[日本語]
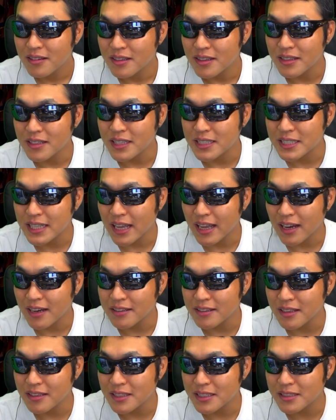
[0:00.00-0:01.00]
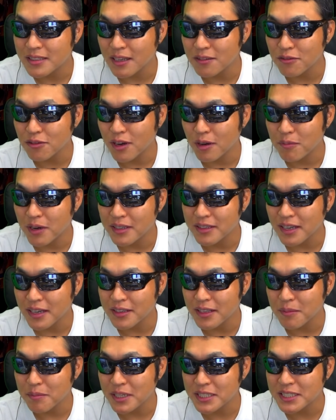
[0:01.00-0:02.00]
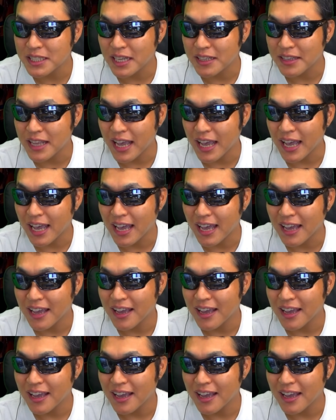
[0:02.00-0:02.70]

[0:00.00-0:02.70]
いいですね。相手にスタンとかも与えてましたね。